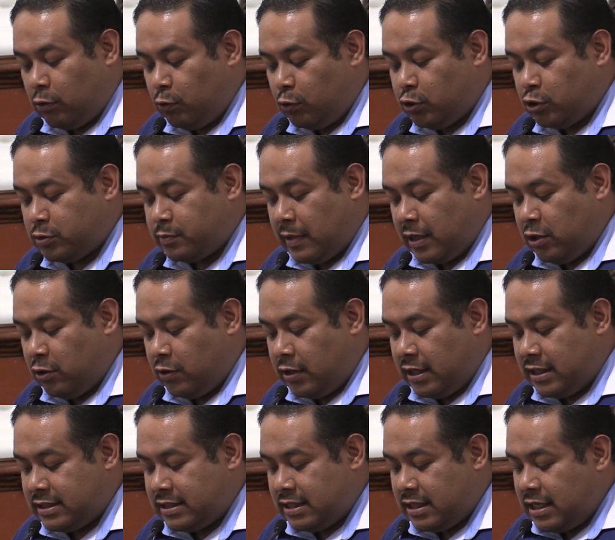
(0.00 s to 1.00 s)
adultos
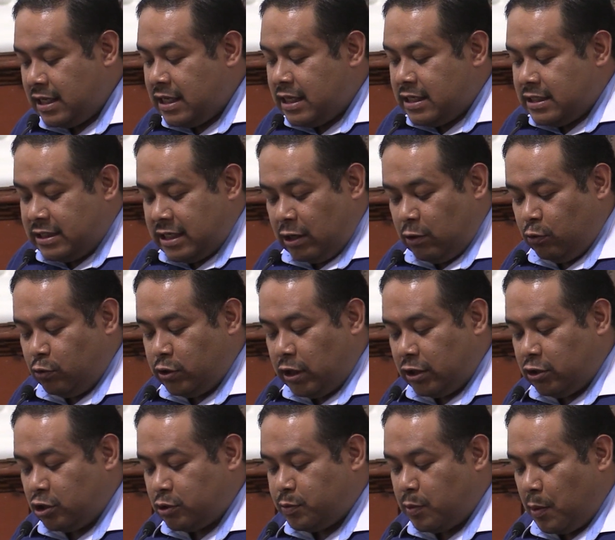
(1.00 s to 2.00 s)
mayores, según
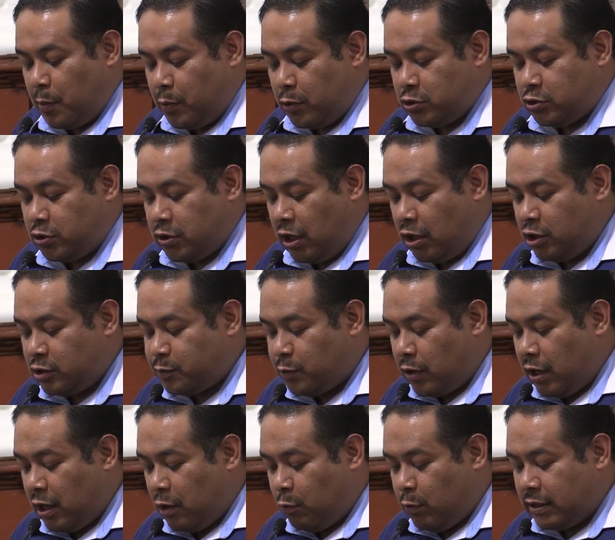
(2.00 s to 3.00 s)
datos proporcionados
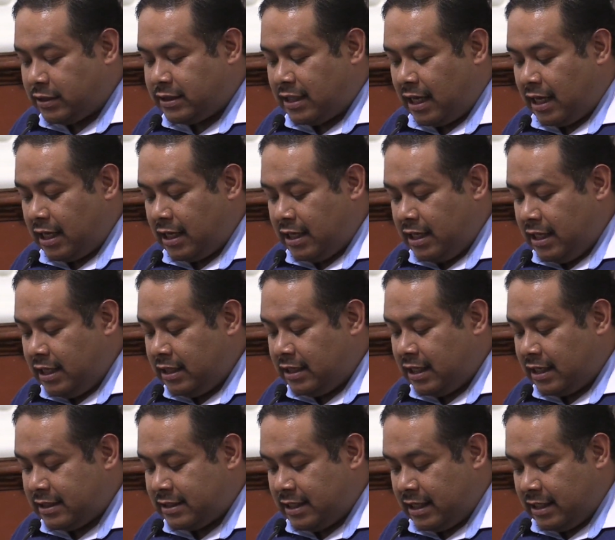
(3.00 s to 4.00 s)
por la encuesta
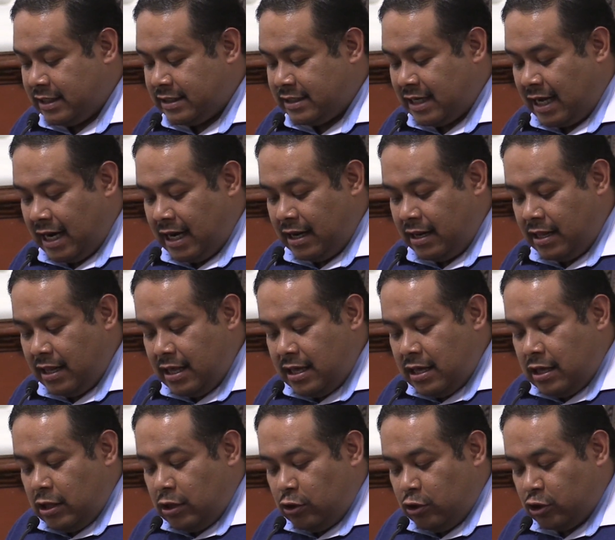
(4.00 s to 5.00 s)
intercensal
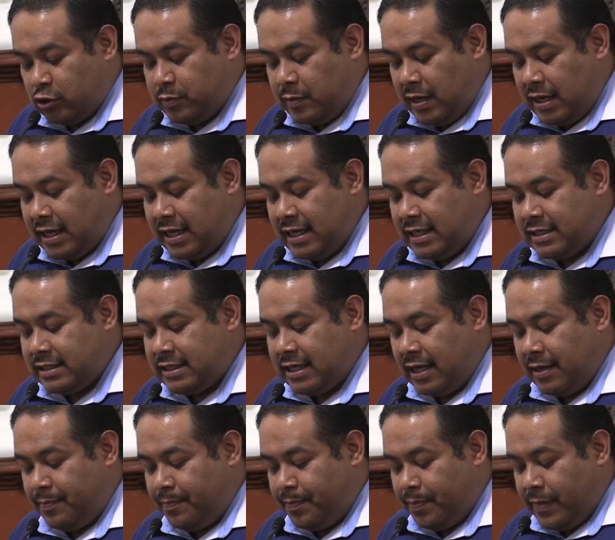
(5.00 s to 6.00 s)

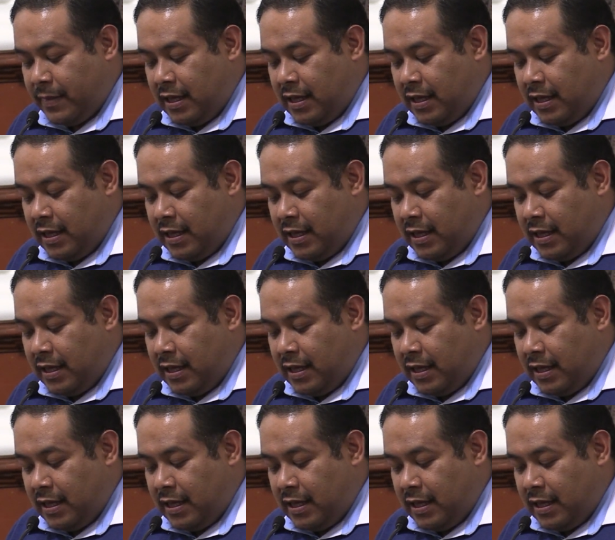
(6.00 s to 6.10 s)
2015,